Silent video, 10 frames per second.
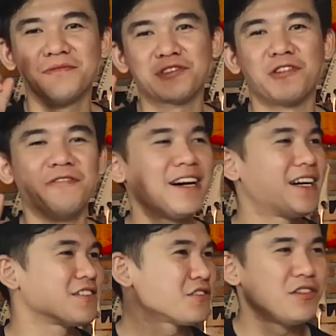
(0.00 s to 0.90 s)
So
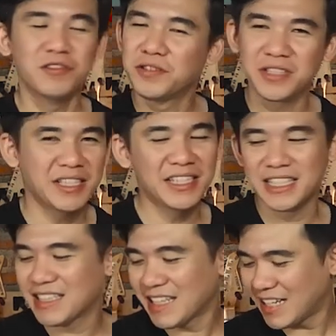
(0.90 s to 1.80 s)
far so good
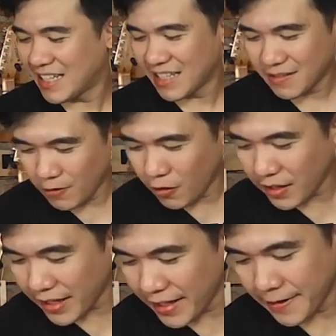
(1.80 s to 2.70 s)
ini gitar.
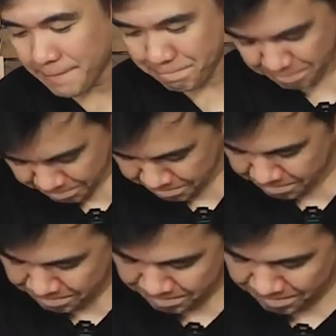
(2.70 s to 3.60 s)
Oke. Okay.
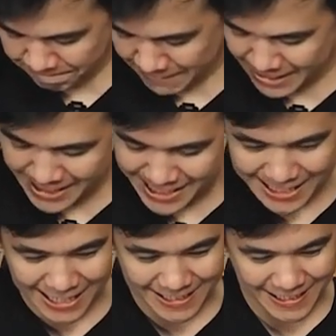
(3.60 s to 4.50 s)
Hmm, jadi
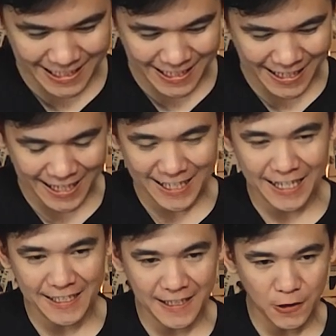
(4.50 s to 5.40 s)
gitarnya
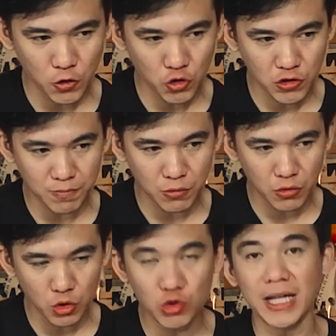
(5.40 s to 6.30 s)
harganya itu 10
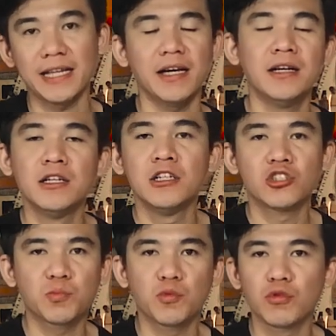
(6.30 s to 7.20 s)
jutaan ya.
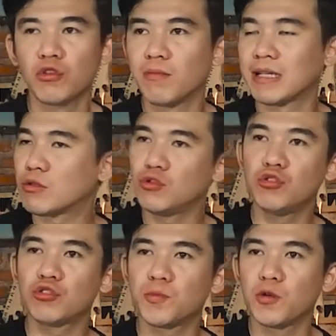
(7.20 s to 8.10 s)
10,7,
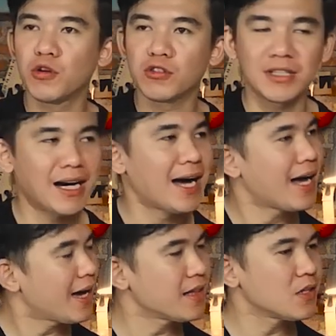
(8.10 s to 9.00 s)
10
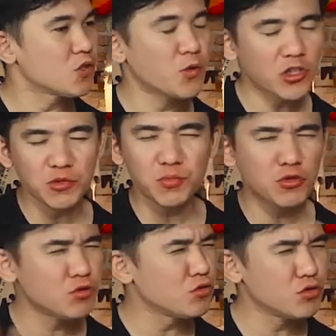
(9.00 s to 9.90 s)
setengahan gitu. Pokoknya
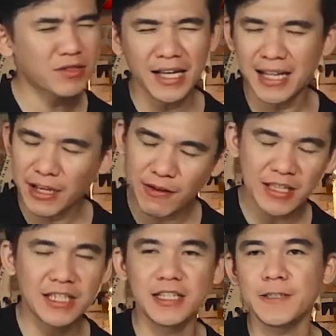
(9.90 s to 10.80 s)
10 juta lewat
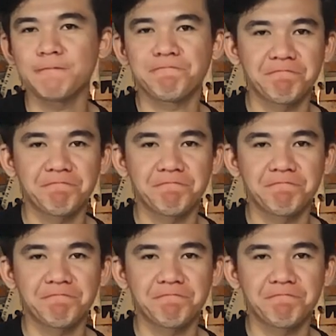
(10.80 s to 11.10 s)
dikit